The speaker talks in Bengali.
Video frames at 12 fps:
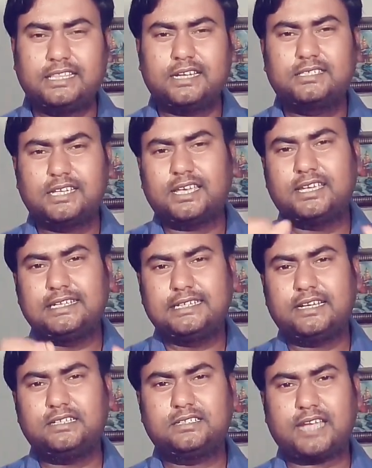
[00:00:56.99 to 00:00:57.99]
এদের যে
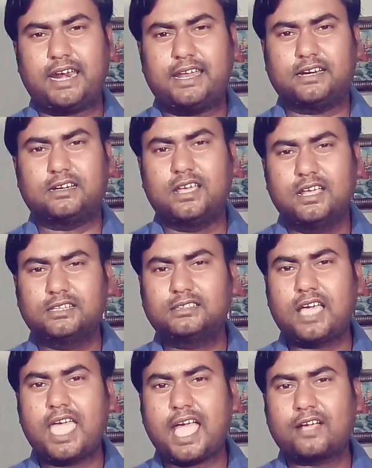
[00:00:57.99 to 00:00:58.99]
হিডেন ট্যালেন্ট
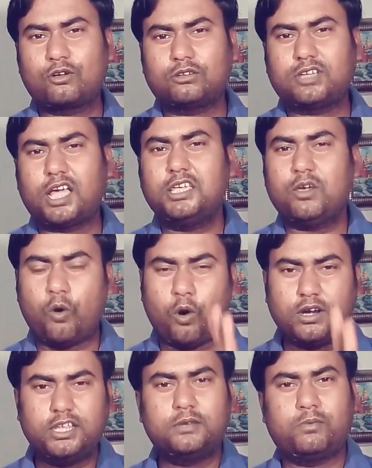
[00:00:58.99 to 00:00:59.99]
তা এক কথায়
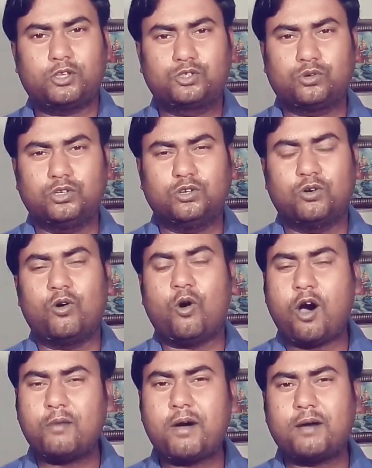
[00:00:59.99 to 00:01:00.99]
অনির্বচনীয়
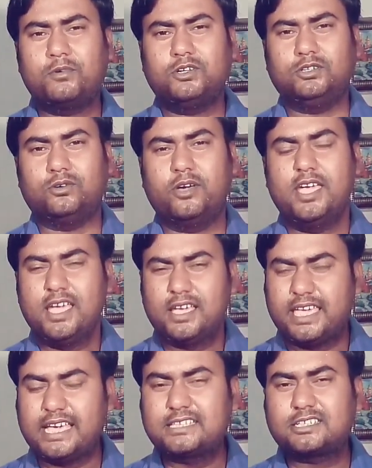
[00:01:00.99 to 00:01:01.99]
অভাবনীয়
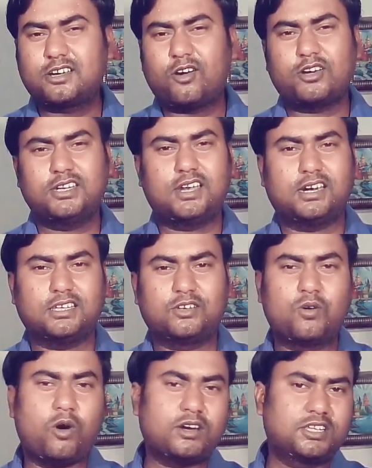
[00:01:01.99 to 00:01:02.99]
এক্সট্রা অর্ডিনারি
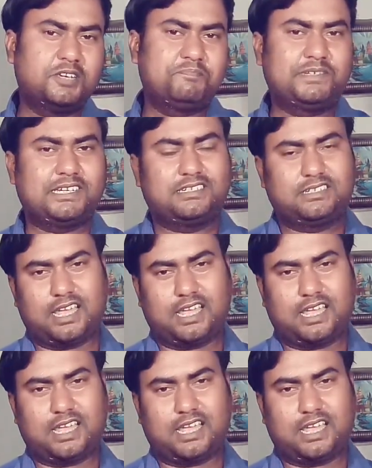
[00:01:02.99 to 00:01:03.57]
গড গিফটেড